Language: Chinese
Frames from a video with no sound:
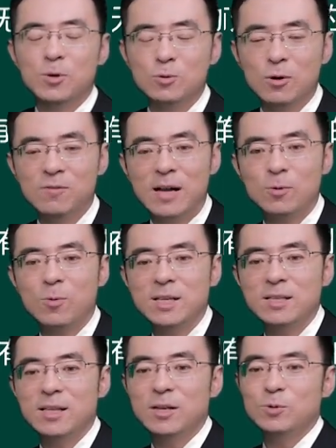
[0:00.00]
我们说法律
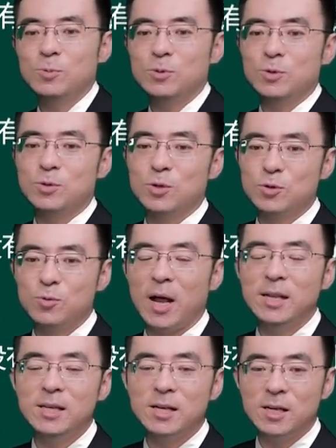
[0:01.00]
关系的内容就是
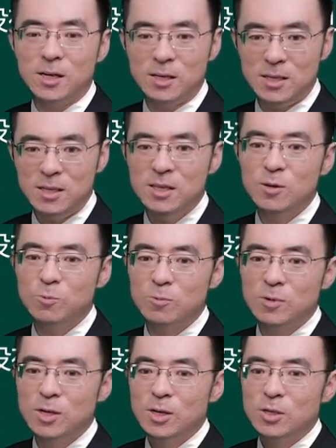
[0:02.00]
权利和义
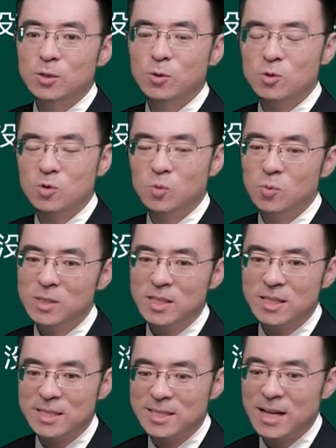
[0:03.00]
务，是由主
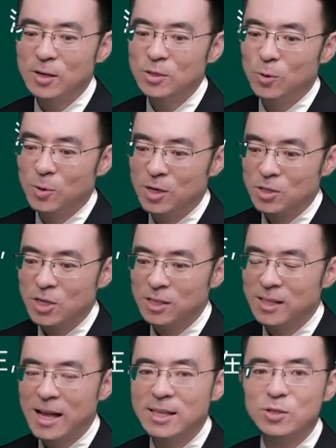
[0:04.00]
体享有和
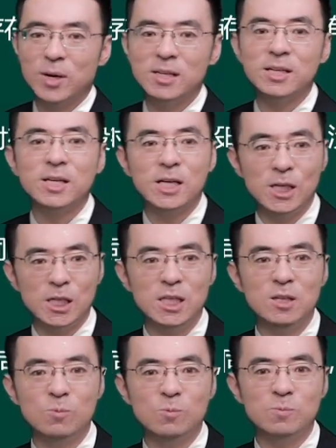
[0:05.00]
承担的权利和
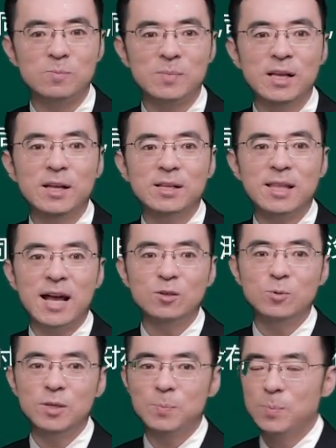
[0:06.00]
义务。大家
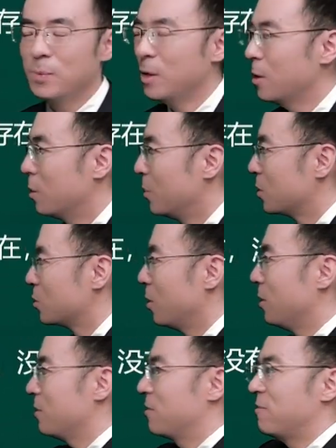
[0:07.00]
注意，我们
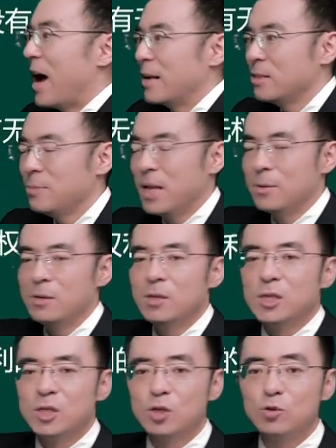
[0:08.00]
说法这边
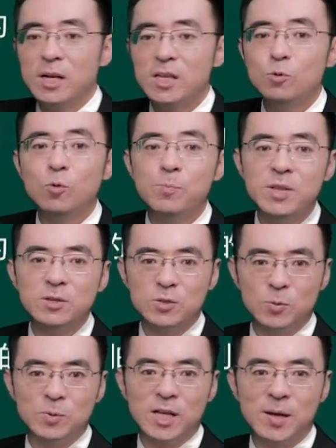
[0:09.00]
是权利义务并
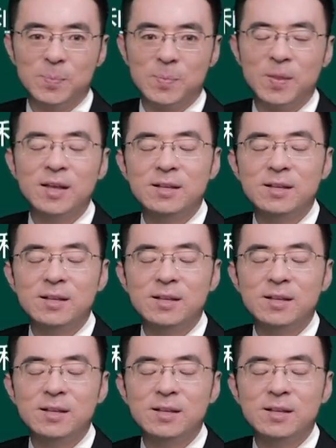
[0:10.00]
重的。